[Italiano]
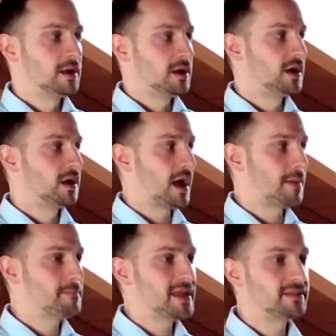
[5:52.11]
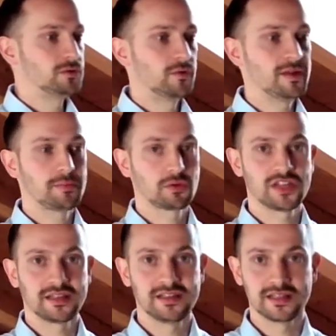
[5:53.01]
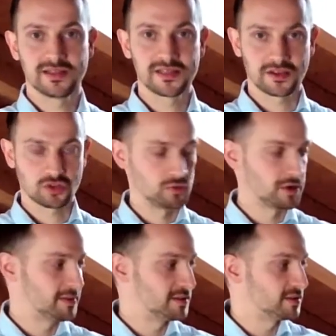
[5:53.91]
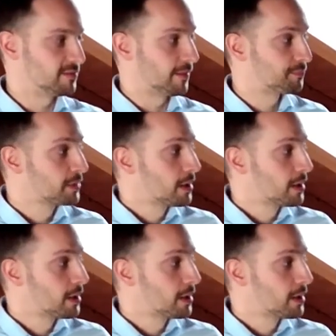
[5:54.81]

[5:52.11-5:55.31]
eh, ambienti dove i progetti e le attività sono ripetitive.